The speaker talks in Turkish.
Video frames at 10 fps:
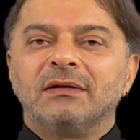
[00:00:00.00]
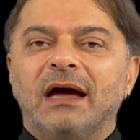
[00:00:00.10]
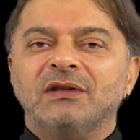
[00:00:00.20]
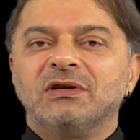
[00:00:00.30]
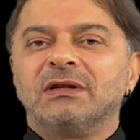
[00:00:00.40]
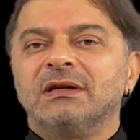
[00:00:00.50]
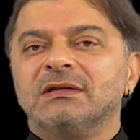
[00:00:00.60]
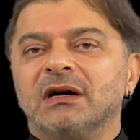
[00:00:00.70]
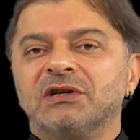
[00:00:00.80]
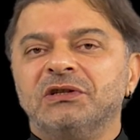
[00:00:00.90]
Yani
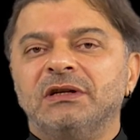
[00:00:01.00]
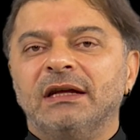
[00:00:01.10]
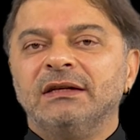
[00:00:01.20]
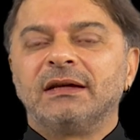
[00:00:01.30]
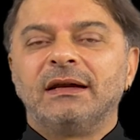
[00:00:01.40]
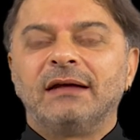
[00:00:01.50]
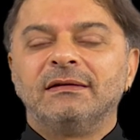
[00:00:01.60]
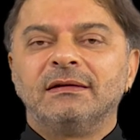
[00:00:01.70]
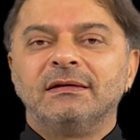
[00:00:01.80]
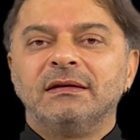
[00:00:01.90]
cildinize aşı diye
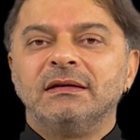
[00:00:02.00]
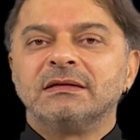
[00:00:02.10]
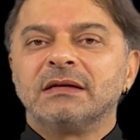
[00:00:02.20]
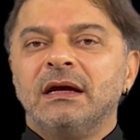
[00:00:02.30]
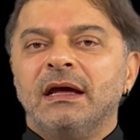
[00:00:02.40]
nitelendirdiğiniz,